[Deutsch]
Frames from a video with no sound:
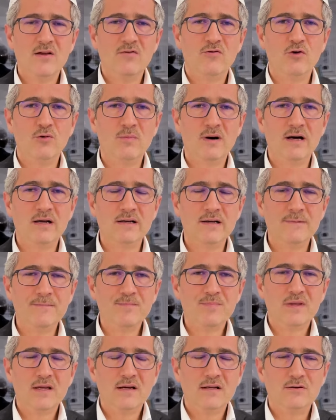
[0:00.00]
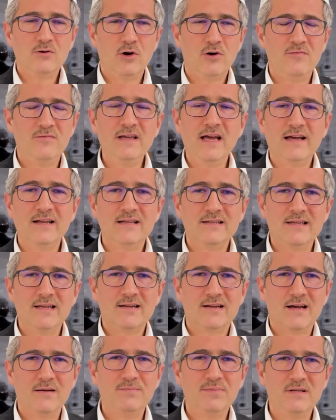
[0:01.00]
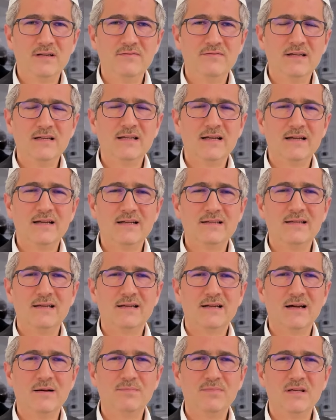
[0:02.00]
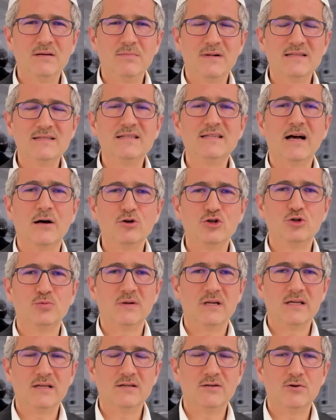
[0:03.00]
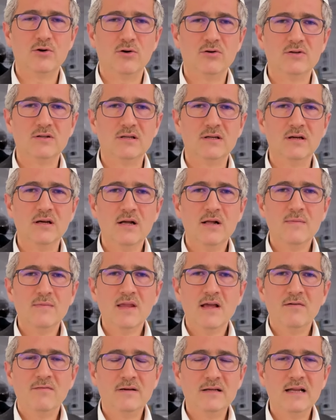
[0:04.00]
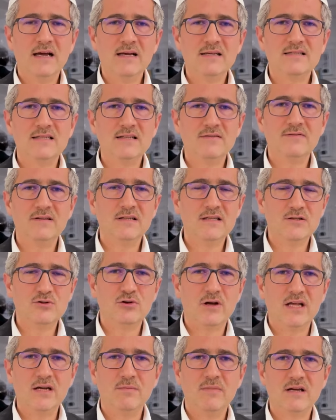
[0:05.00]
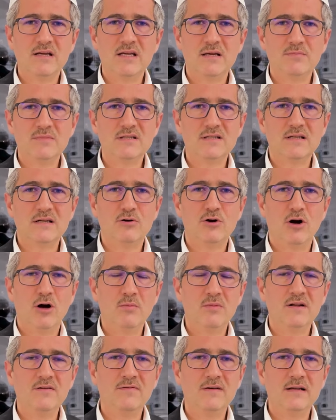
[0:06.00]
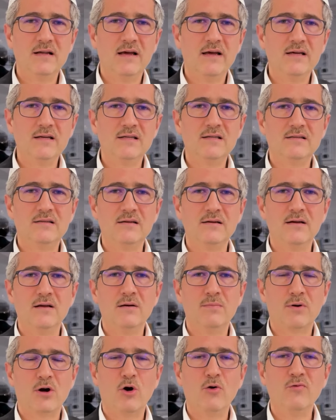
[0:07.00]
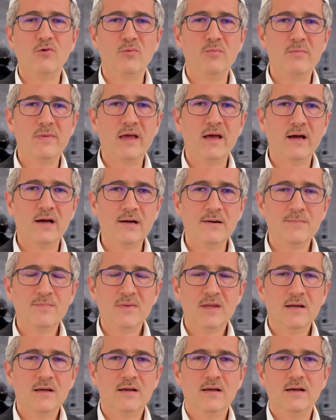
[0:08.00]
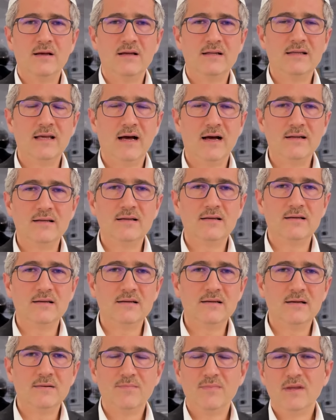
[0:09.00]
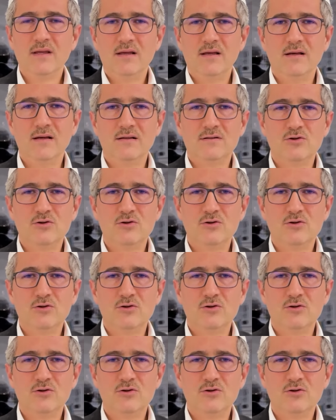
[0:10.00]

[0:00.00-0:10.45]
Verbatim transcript: wo man doch wie eine Therapie, wie in einer Therapie man sich aussprechen konnte. Vielleicht sind wir nicht zu einem Ergebnis gekommen, vielleicht äh, brauchen wir mehr äh, derartige äh,